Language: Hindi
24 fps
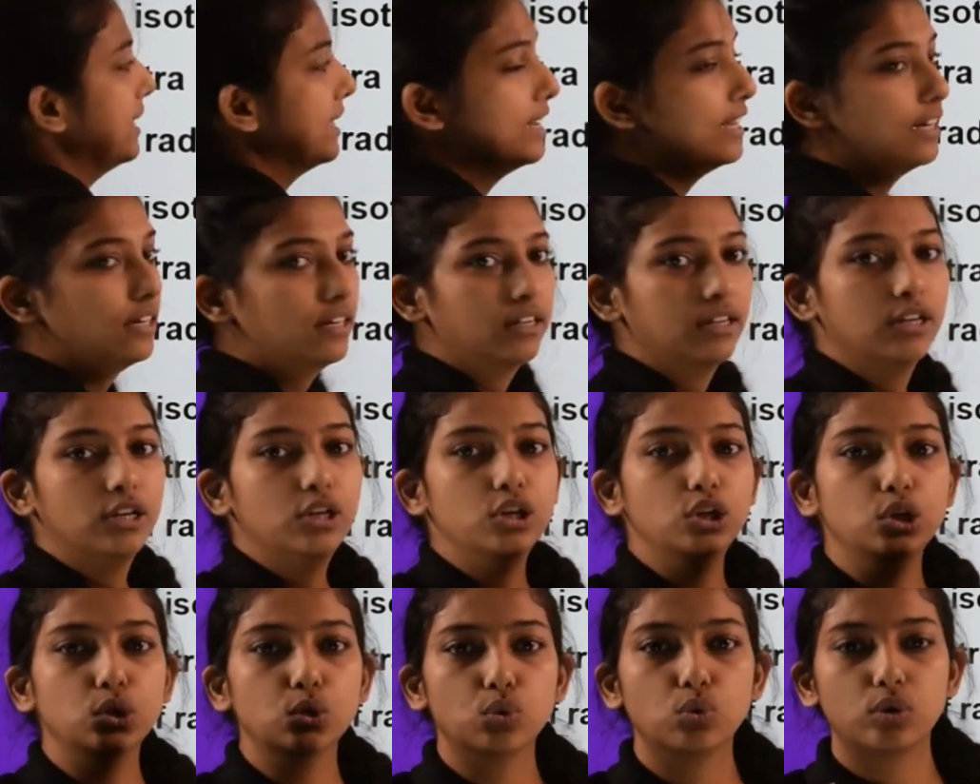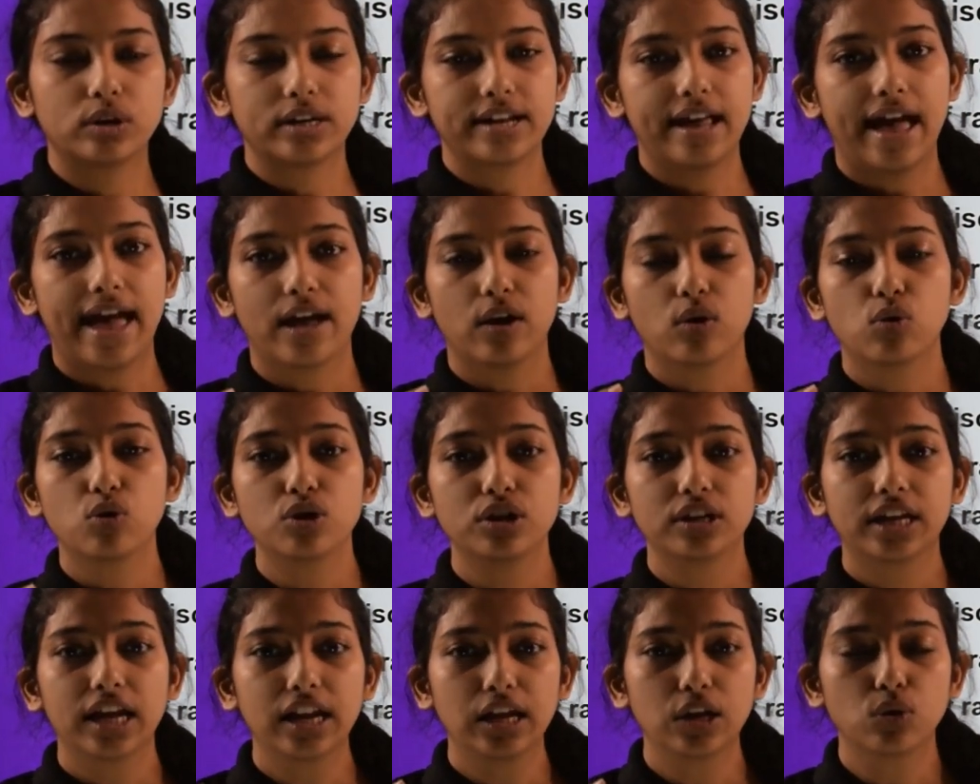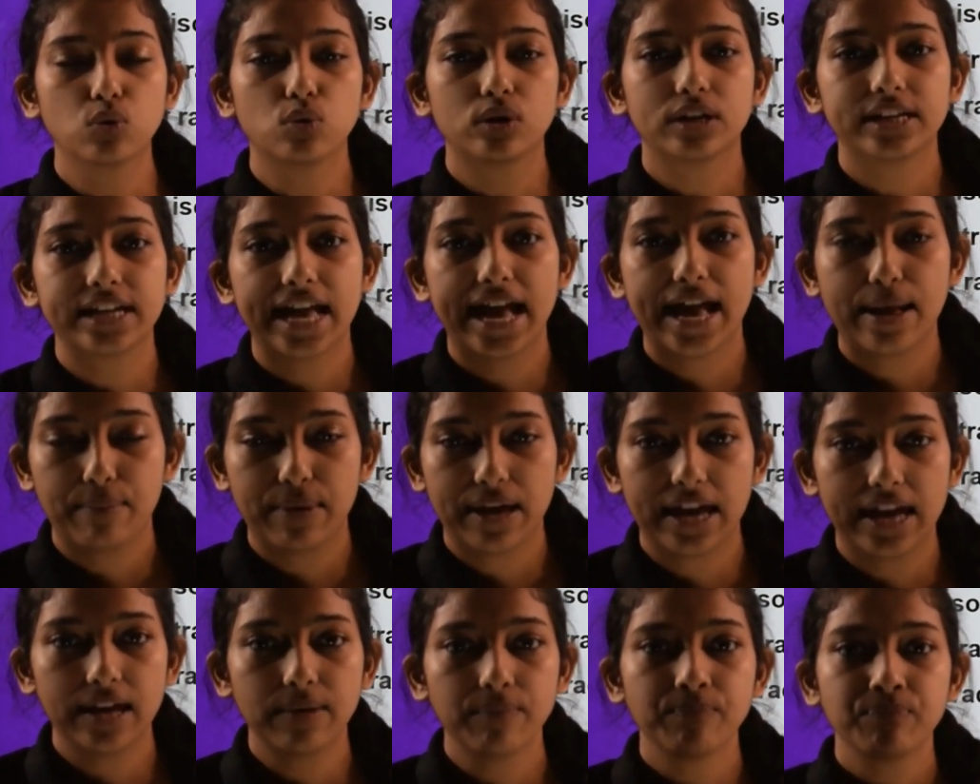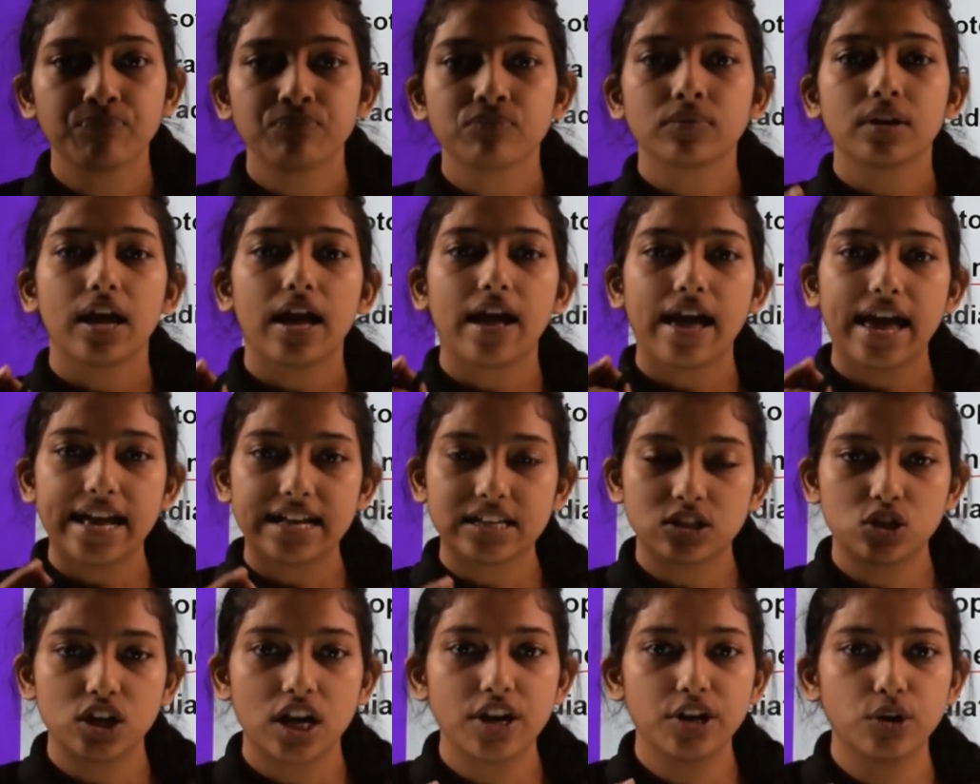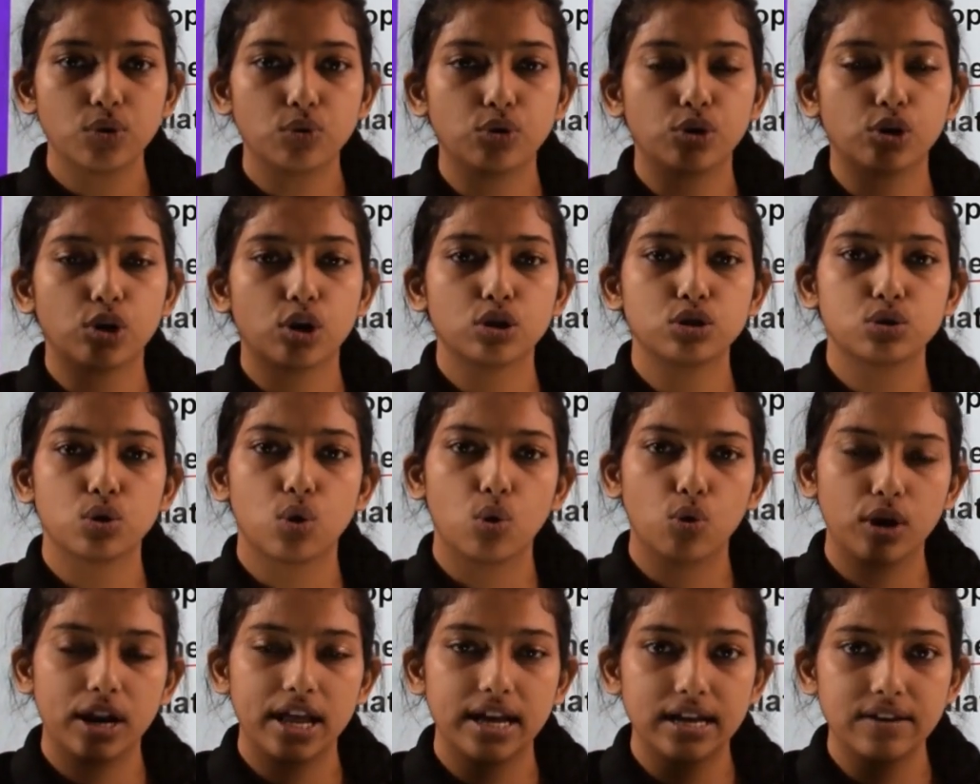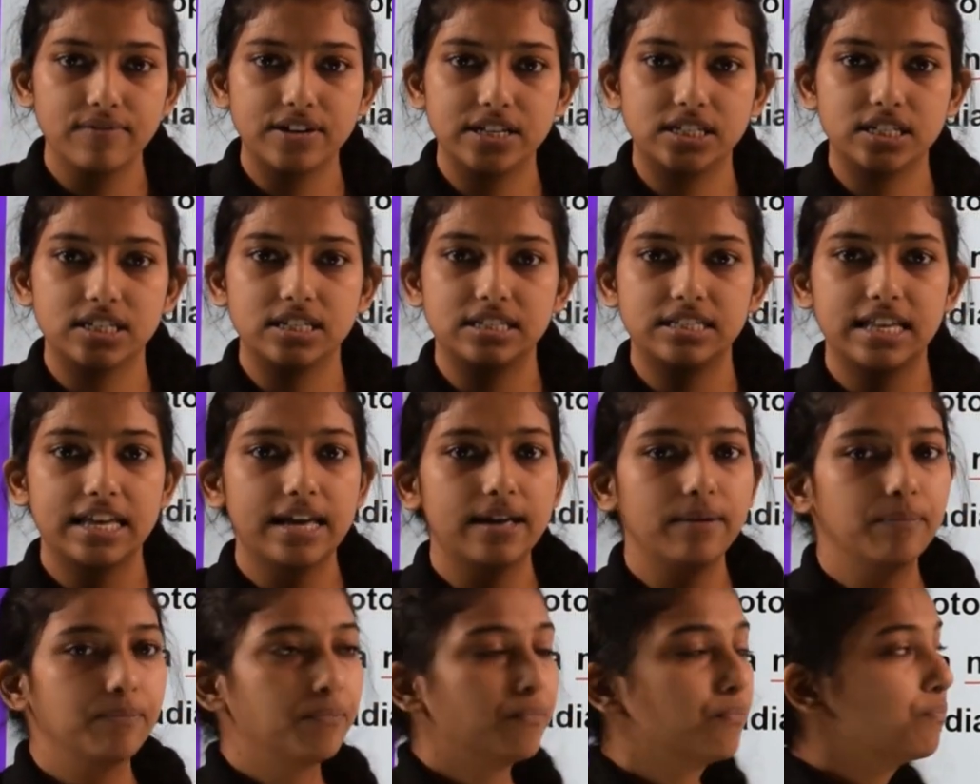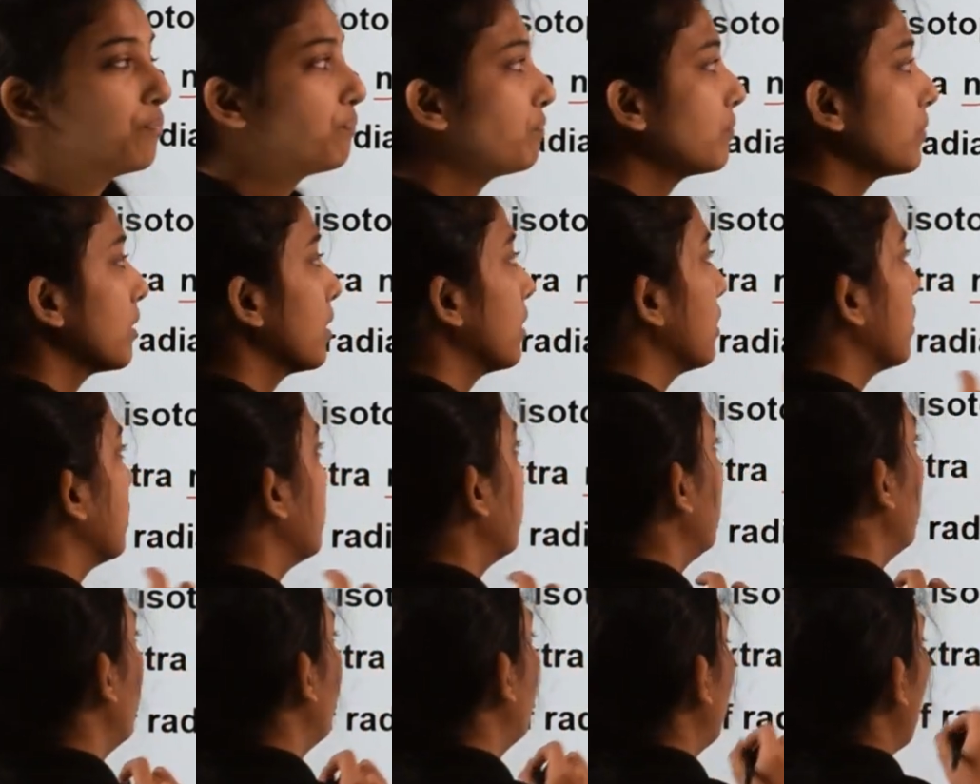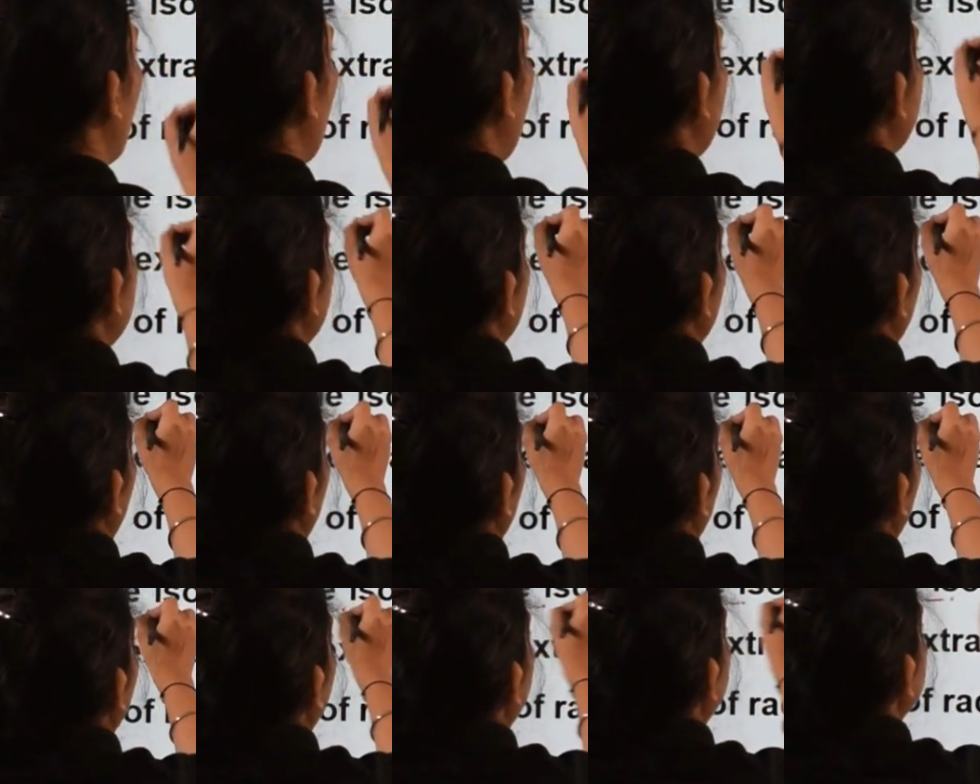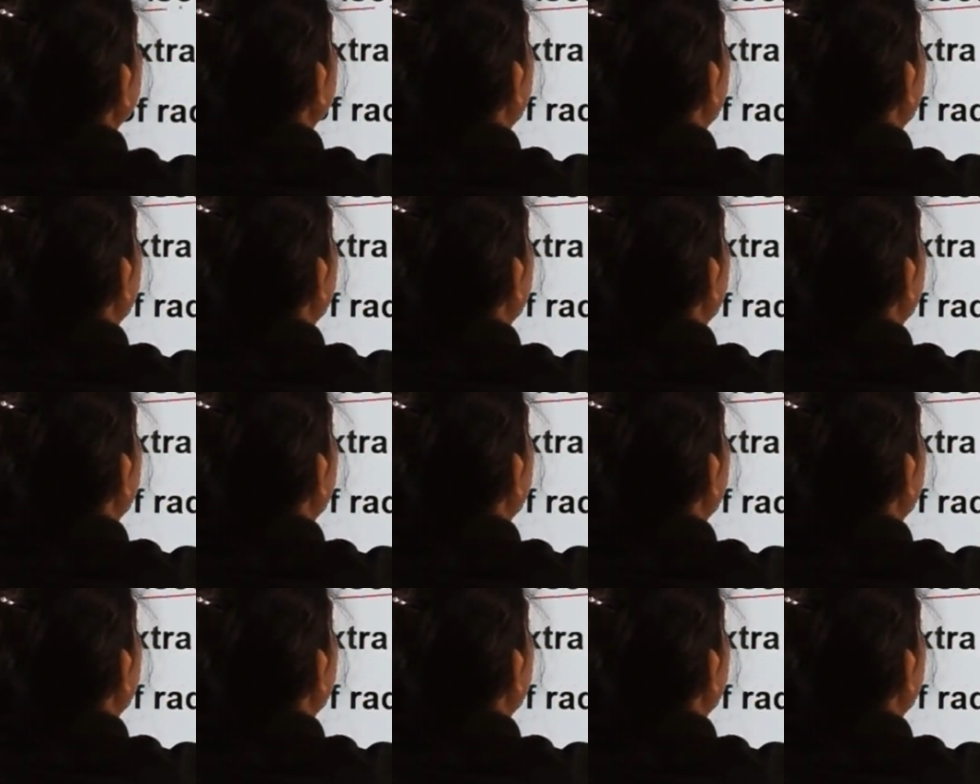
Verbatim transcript: their nuclei उनके nuclei में extra neutrons होने की वजह से वो आइसोटोप्स